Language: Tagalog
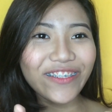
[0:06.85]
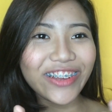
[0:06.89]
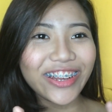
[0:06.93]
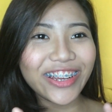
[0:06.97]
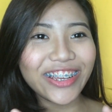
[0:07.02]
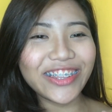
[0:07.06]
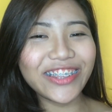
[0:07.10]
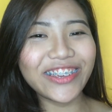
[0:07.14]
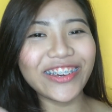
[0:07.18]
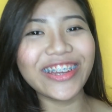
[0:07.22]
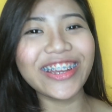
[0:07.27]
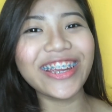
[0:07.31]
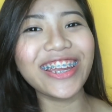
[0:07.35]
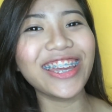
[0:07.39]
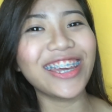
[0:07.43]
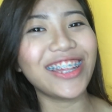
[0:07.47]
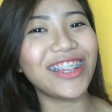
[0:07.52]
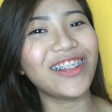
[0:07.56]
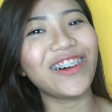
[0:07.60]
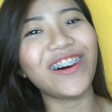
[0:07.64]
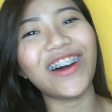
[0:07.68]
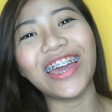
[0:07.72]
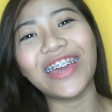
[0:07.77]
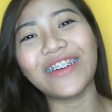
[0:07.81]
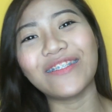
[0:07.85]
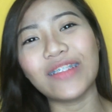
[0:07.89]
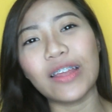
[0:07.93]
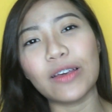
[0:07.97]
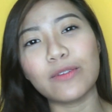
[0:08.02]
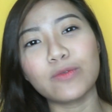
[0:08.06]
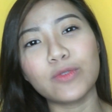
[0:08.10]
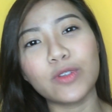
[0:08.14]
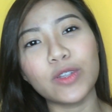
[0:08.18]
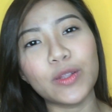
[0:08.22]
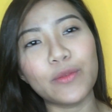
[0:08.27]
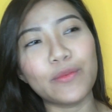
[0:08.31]
Fair New Year! Hello, I am
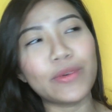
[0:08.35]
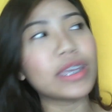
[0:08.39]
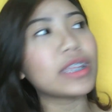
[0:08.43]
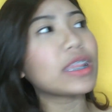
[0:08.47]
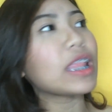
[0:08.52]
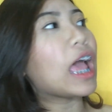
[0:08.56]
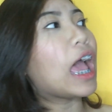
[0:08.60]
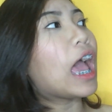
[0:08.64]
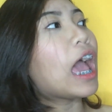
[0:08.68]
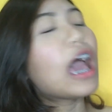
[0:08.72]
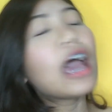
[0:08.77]
Nabsalbit.